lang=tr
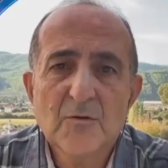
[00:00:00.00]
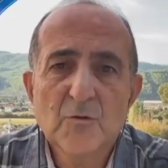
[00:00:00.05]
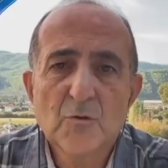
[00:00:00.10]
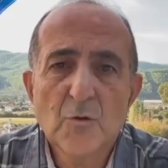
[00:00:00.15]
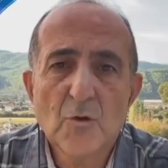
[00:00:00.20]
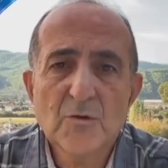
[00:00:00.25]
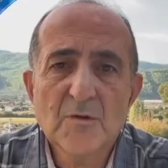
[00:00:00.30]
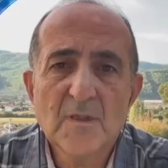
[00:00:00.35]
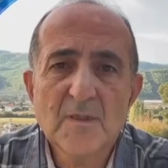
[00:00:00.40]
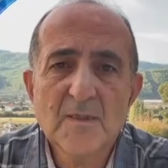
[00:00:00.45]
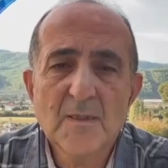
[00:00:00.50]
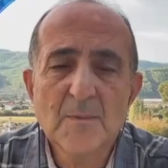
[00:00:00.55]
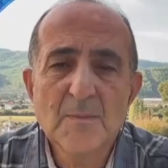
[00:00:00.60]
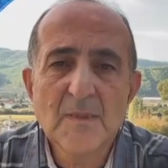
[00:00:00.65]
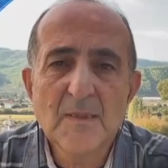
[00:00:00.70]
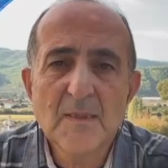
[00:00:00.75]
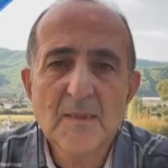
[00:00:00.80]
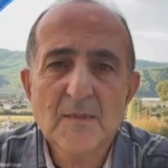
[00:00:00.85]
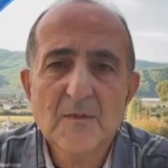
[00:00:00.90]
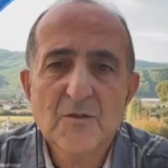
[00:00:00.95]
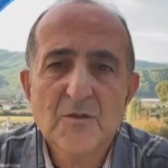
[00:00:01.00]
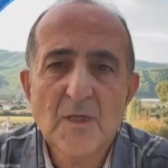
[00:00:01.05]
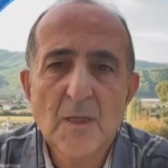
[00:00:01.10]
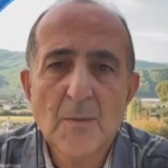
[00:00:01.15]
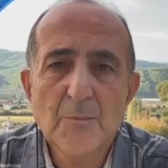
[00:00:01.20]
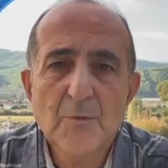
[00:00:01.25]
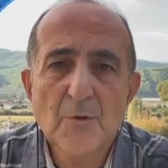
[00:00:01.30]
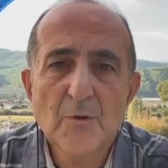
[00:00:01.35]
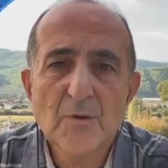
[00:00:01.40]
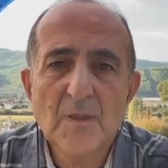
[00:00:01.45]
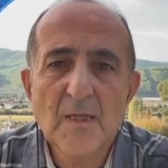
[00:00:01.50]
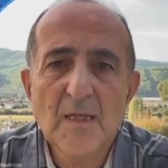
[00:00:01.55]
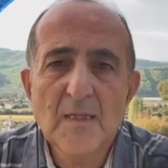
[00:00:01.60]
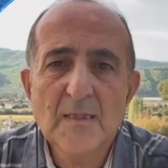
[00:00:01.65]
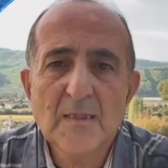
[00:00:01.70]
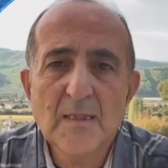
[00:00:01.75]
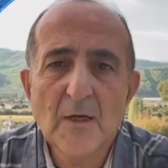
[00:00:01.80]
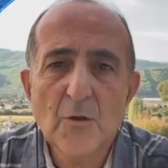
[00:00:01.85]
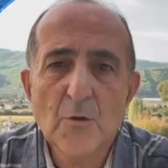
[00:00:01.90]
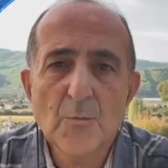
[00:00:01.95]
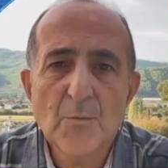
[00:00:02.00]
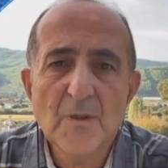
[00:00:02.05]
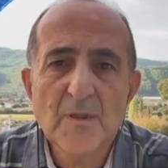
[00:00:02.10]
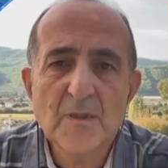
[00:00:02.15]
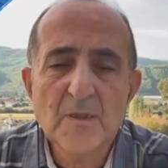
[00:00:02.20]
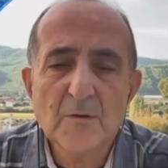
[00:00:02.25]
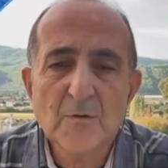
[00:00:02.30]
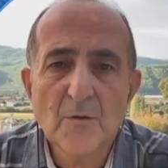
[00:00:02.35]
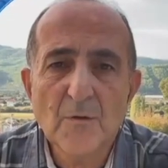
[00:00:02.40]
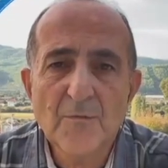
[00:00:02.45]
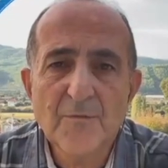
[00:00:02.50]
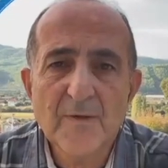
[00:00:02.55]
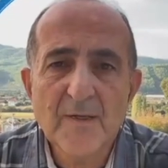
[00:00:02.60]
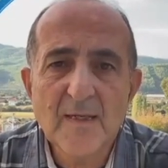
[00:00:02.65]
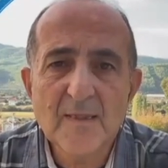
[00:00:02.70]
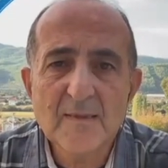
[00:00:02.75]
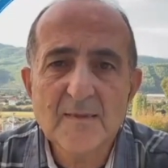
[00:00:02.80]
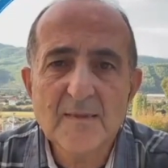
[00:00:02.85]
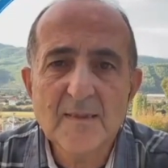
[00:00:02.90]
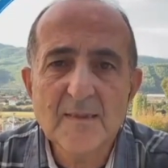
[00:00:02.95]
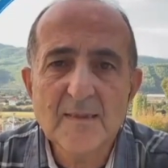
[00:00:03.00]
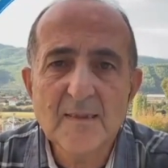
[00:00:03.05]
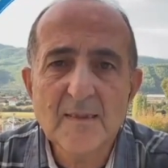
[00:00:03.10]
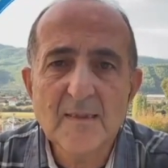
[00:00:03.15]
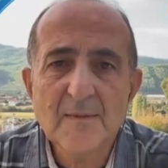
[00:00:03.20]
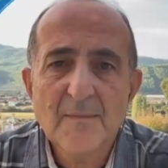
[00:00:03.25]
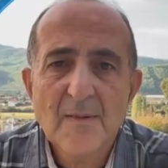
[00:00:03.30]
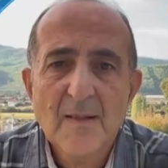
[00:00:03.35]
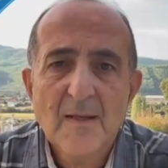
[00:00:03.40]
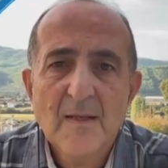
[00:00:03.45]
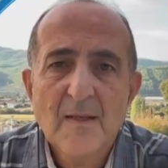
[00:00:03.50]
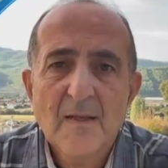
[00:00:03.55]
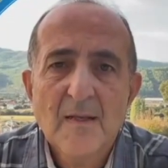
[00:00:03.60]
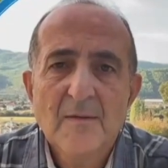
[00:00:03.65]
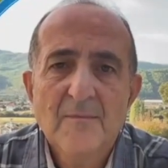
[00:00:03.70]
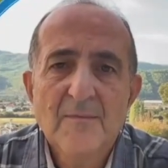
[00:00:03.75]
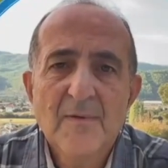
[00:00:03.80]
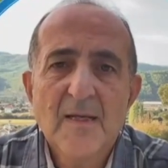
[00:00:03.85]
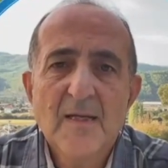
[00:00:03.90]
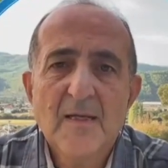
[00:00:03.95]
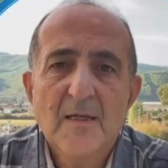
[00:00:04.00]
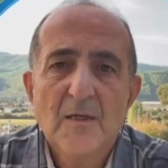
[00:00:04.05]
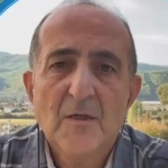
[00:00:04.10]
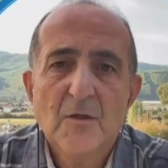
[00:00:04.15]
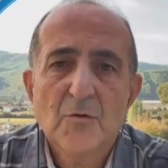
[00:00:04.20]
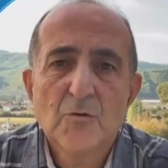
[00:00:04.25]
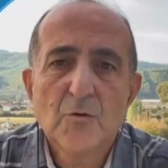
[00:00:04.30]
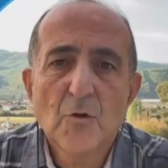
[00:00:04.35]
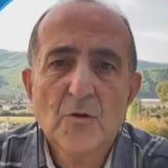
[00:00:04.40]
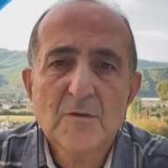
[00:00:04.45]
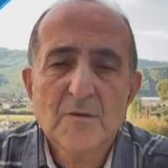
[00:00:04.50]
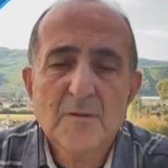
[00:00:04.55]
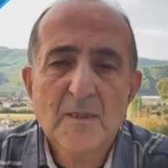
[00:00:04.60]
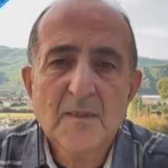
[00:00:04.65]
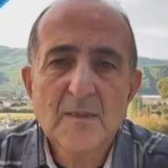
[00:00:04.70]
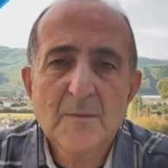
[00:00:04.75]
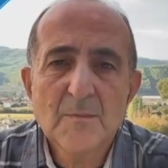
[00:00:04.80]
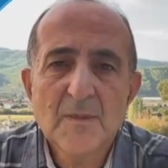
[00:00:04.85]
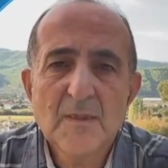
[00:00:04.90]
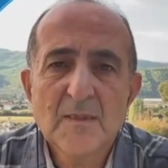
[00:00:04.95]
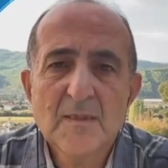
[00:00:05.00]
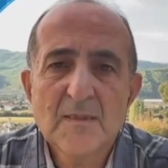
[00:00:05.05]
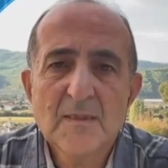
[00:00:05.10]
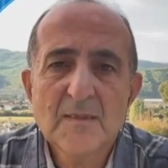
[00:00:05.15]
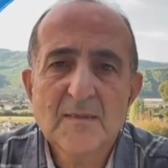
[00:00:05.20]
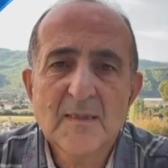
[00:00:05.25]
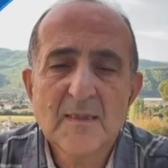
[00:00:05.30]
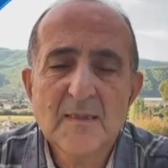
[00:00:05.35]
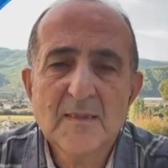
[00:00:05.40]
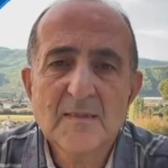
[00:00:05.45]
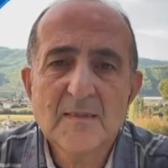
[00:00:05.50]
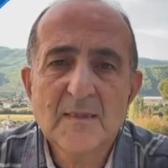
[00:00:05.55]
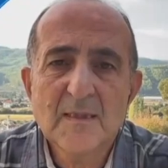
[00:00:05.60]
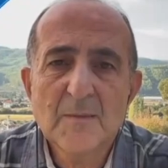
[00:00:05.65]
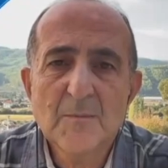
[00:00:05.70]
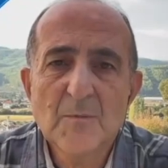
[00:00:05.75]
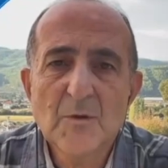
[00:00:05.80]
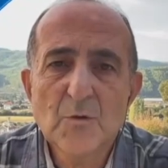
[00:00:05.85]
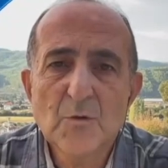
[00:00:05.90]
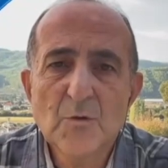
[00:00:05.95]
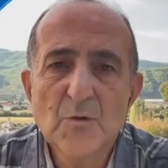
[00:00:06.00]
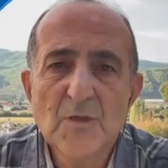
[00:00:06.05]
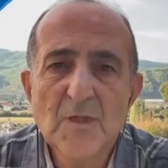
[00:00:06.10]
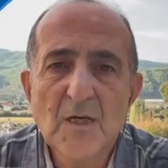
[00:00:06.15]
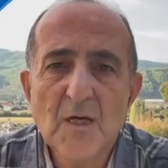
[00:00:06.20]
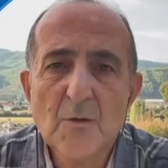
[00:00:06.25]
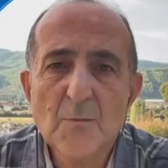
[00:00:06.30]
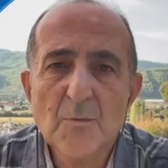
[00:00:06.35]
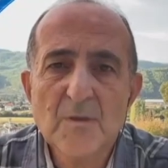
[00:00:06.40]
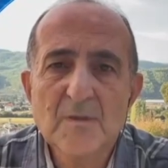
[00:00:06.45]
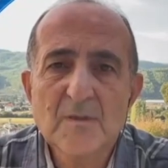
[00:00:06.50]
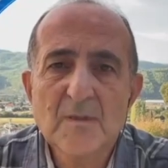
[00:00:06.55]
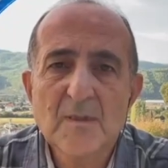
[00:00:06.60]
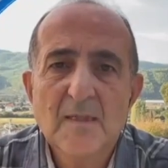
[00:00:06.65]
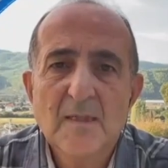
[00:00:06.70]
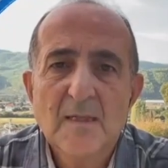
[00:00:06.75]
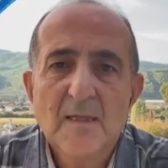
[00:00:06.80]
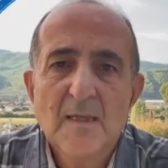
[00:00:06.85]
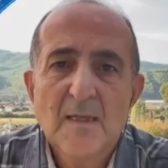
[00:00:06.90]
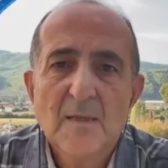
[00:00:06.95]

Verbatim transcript: Çok takımlı Şampiyonlar Ligi, Avrupa Ligi, Konferans Ligi ve çok takımlı 48 takımlı Dünya Kupası.